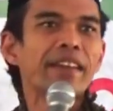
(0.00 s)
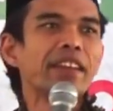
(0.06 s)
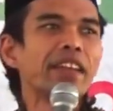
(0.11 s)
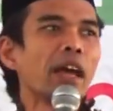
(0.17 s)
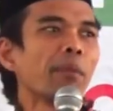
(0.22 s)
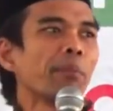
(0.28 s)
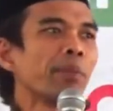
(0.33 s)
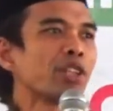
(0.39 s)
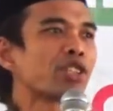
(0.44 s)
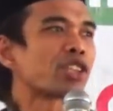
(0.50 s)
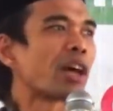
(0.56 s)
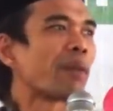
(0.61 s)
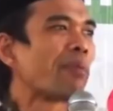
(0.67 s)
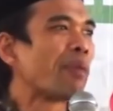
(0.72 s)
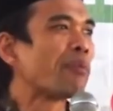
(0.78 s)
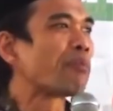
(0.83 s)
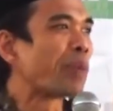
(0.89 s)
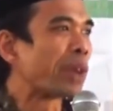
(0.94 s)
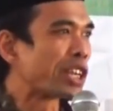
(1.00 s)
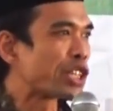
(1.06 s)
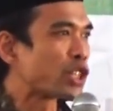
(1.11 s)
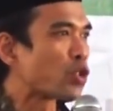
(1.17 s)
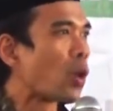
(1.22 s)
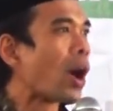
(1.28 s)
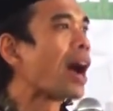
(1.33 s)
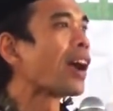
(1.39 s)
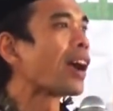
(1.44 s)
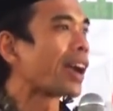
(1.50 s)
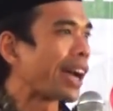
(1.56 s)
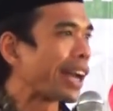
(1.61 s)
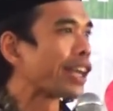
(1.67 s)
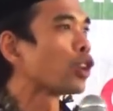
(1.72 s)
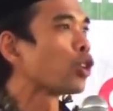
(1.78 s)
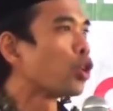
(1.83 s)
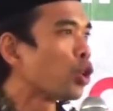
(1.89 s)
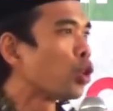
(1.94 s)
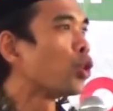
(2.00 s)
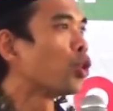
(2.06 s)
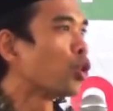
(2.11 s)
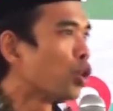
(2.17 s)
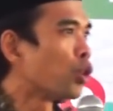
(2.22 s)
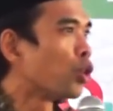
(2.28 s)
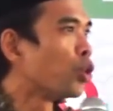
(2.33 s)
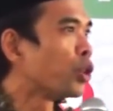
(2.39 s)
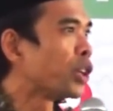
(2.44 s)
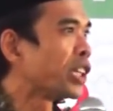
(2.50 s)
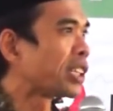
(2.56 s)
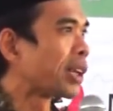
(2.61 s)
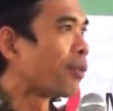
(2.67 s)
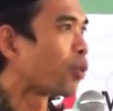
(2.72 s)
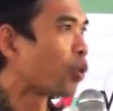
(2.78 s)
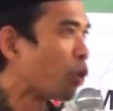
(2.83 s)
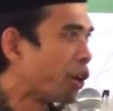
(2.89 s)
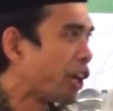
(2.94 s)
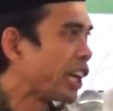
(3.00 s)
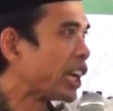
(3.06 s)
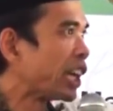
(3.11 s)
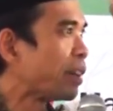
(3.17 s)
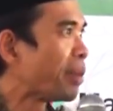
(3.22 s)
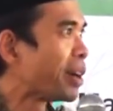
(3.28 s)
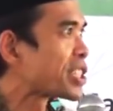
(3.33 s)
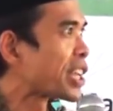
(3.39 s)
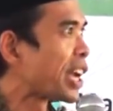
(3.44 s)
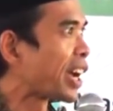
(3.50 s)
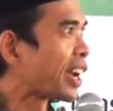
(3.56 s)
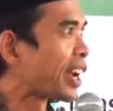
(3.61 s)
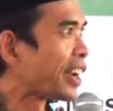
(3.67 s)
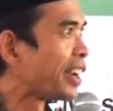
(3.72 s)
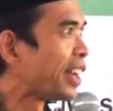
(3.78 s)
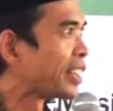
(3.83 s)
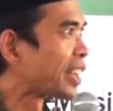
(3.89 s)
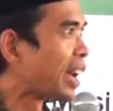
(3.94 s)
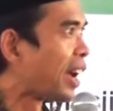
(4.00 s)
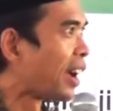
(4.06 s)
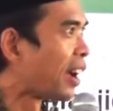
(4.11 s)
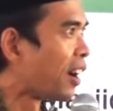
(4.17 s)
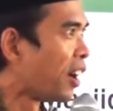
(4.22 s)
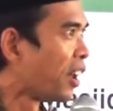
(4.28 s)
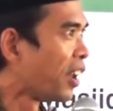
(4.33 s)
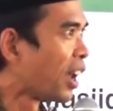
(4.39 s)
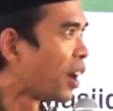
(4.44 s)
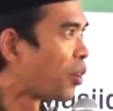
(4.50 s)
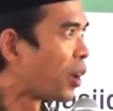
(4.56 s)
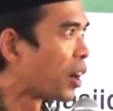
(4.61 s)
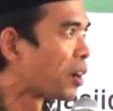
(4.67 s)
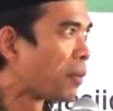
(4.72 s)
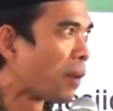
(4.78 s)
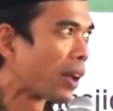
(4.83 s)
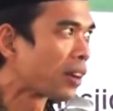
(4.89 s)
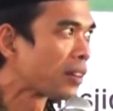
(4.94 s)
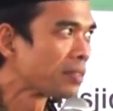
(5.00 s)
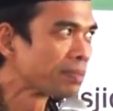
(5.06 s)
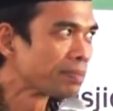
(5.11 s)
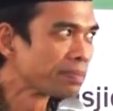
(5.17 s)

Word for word: yang bisa memperjuangkan guru-guru kitab kuning di masa akan datang. Allahu Akbar.